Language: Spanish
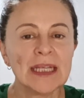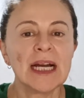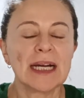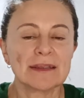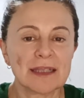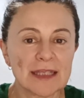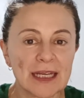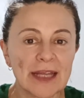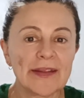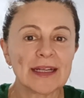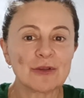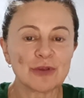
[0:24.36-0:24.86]
Antes
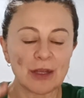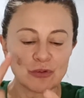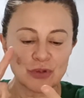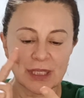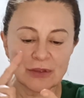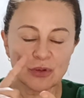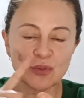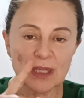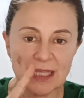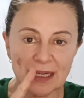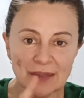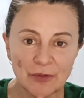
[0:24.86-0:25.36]
de nada, recordaros que esto es
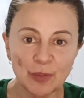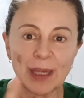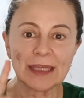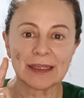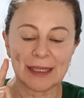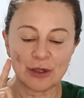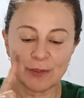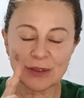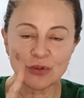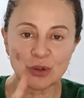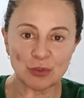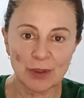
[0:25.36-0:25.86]
una charla informal, que
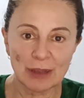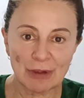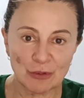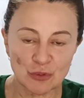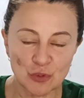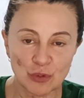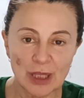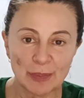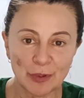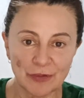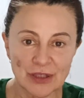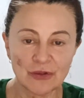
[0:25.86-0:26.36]
no va a sustituir una
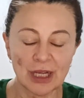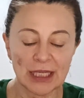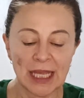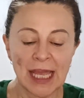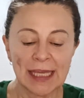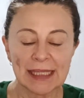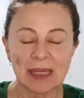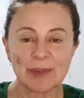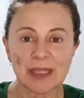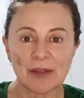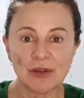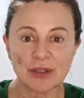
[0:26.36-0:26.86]
consulta profesional
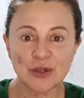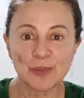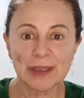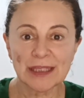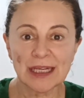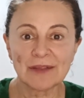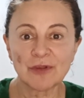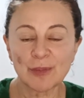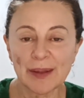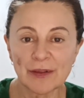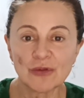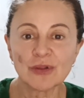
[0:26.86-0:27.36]
y que me a compartir la
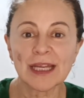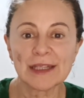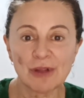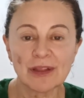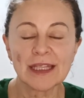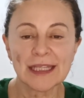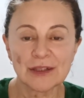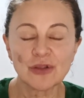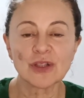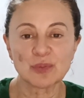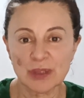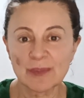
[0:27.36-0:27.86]
información que he ido
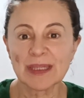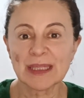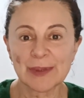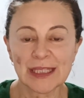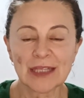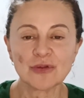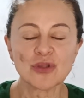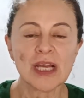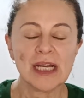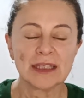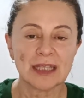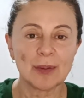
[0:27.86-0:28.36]
adquiriendo después de más de 20
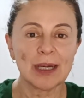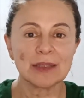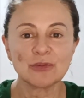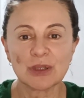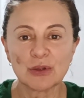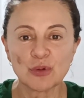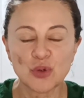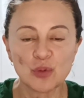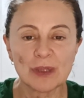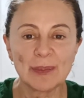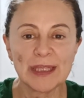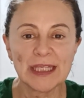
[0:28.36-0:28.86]
años trabajando en
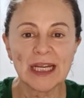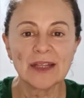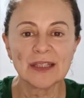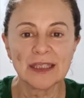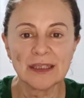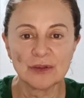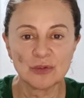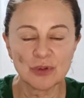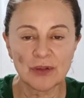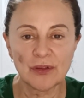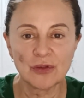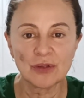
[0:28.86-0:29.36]
consulta médica de
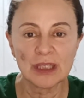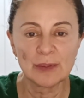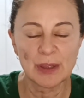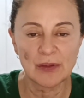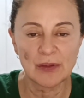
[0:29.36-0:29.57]
nutrición y